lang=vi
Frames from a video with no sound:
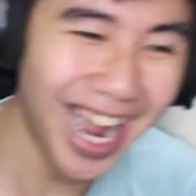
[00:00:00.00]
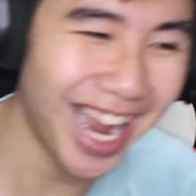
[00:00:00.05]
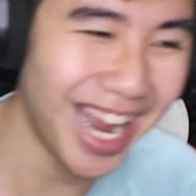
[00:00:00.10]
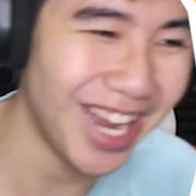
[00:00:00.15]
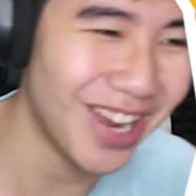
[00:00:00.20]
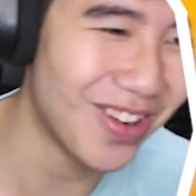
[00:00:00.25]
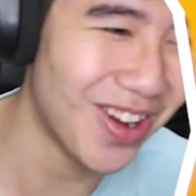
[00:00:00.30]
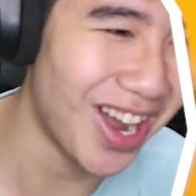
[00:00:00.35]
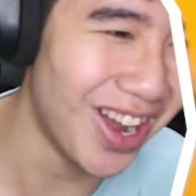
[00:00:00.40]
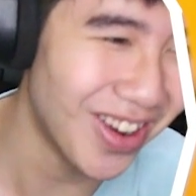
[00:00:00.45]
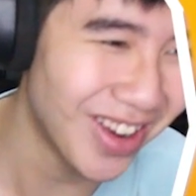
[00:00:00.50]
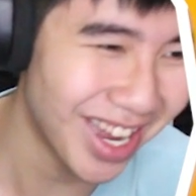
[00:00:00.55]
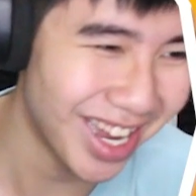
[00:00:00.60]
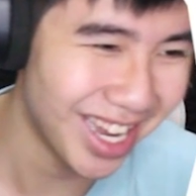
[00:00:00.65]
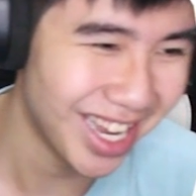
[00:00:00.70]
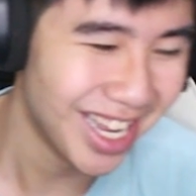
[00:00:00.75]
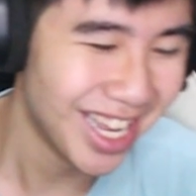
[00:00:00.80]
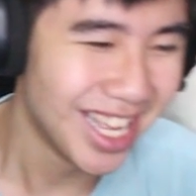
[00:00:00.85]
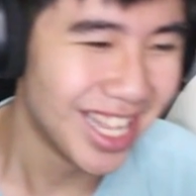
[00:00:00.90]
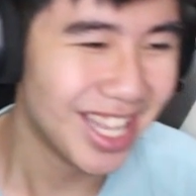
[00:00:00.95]
Hay quá, ok
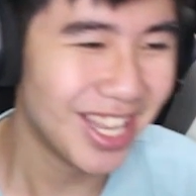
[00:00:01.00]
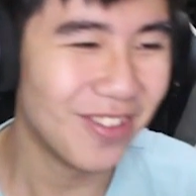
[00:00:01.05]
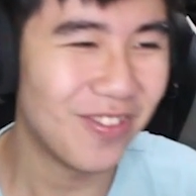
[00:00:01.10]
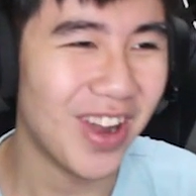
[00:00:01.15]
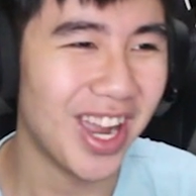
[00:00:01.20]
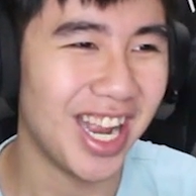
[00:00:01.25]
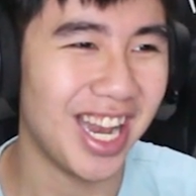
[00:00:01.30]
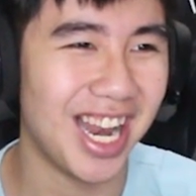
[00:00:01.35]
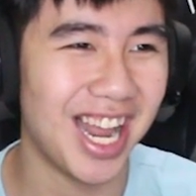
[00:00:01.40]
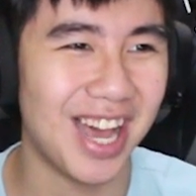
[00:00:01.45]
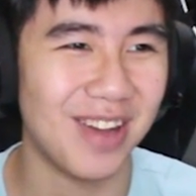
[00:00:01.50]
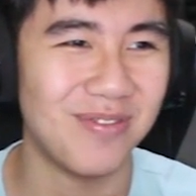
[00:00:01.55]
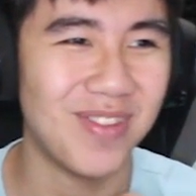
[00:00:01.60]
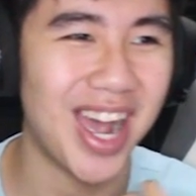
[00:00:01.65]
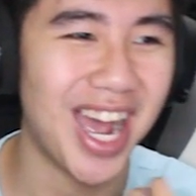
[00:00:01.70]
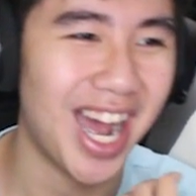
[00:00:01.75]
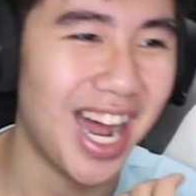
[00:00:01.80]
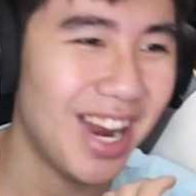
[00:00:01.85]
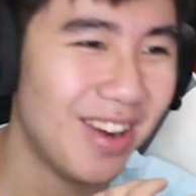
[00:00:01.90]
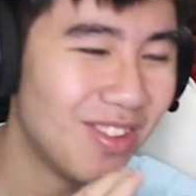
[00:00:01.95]
Như vậy là
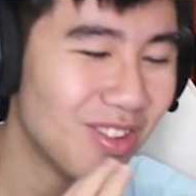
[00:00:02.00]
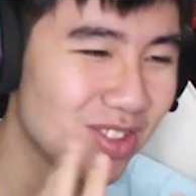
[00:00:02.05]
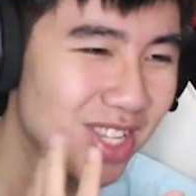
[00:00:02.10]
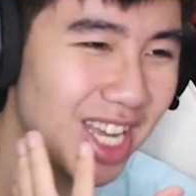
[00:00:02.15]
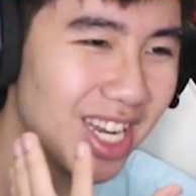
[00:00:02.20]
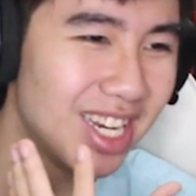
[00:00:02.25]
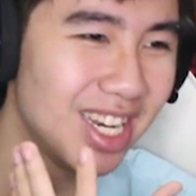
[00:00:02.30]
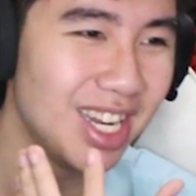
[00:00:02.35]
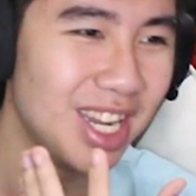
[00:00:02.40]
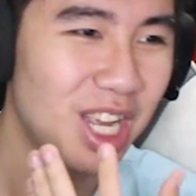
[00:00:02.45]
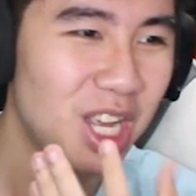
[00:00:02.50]
bà nông dân